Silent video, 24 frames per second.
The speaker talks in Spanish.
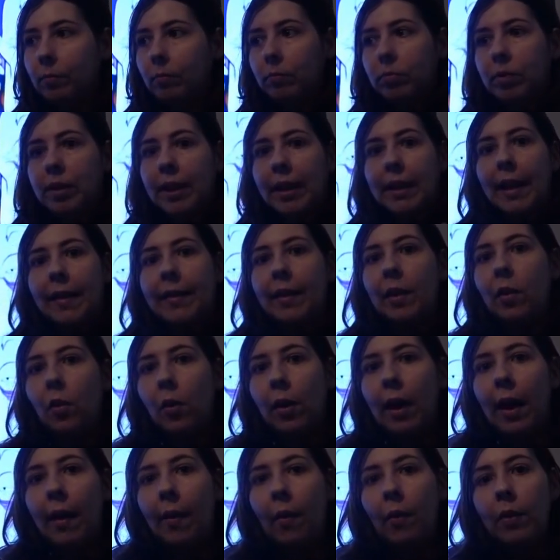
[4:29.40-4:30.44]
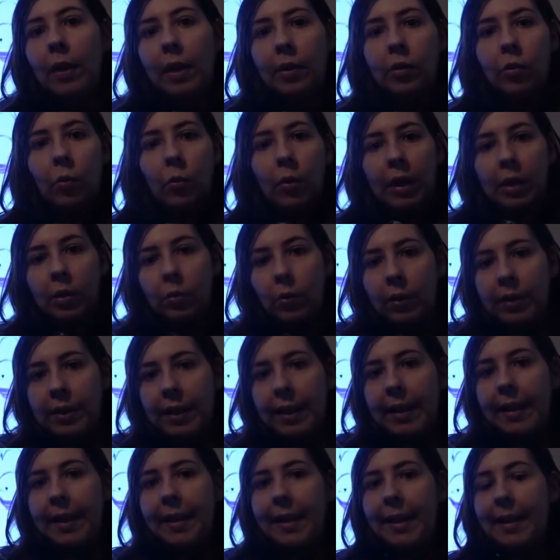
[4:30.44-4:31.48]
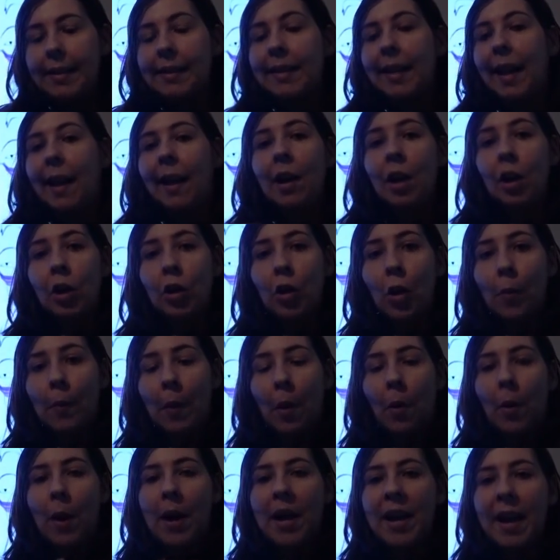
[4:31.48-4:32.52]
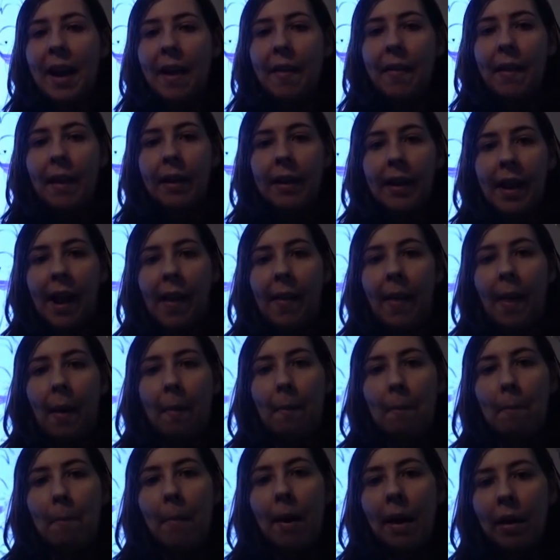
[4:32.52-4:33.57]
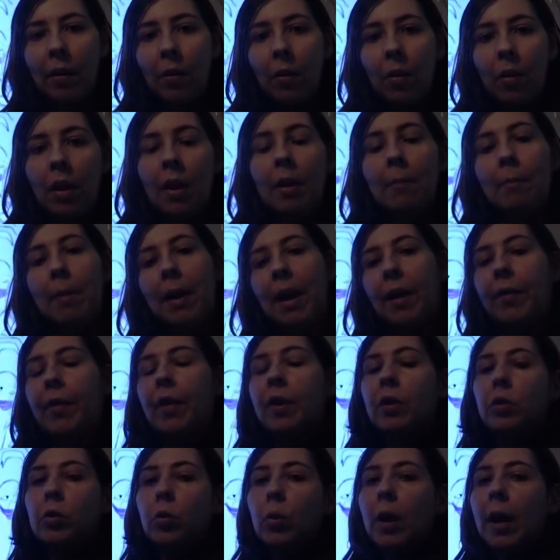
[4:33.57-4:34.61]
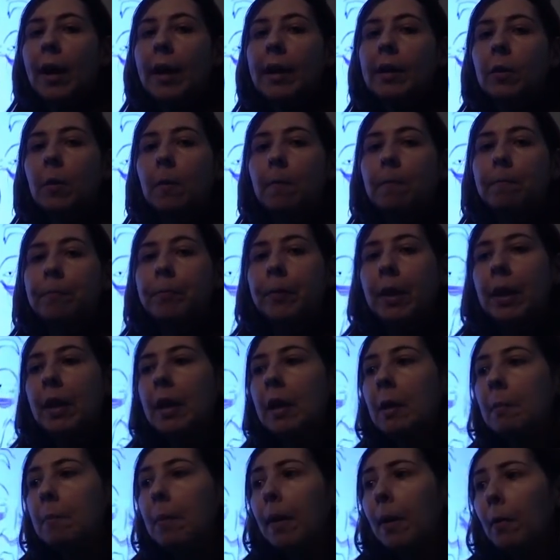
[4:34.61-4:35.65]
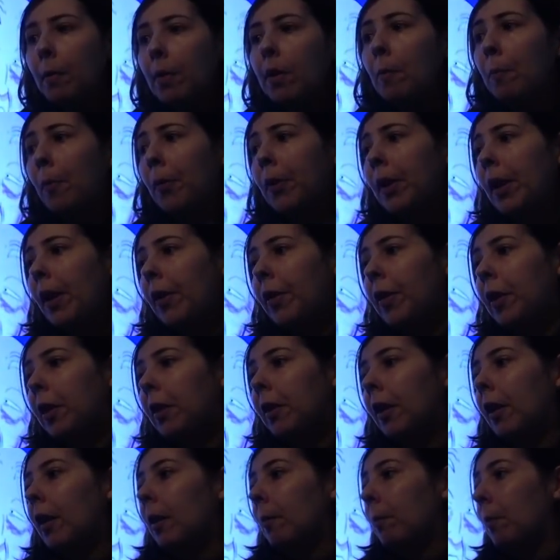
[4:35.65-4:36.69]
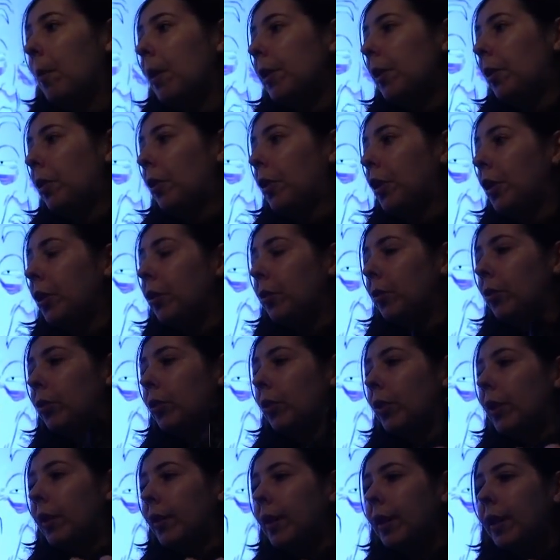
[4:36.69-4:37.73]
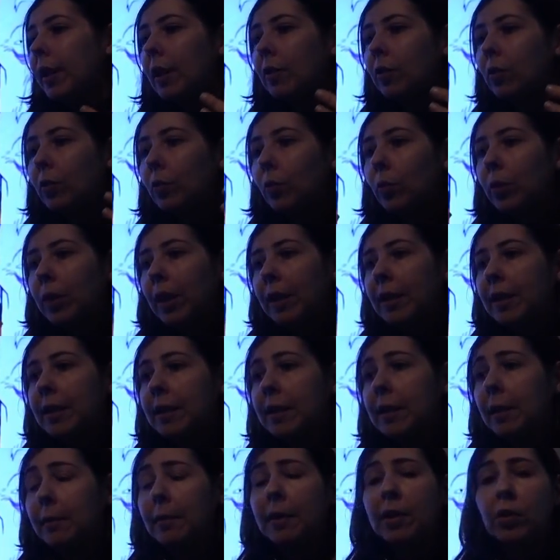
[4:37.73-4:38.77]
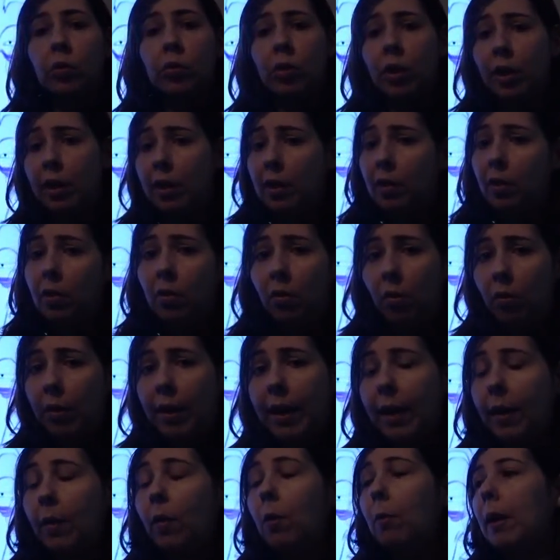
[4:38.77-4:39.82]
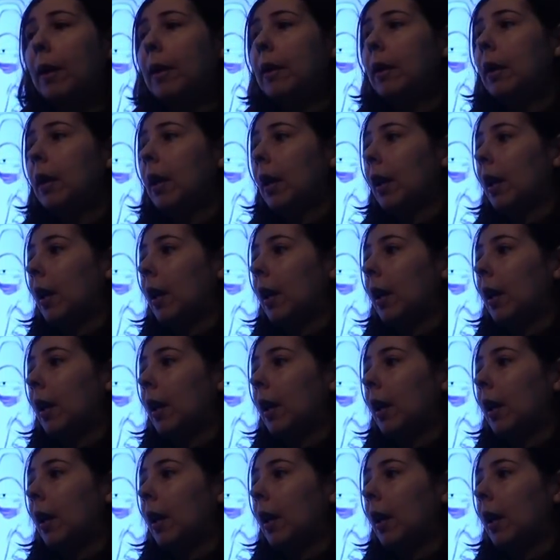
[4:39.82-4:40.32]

se le ha dislocado y ha hecho un gesto así y ya está. No veo nada, nada malo para censurar eso. Pero bueno, podría decir, bueno, los niños de hoy en día son ultrasensibles, cosa que no lo creo, ¿vale?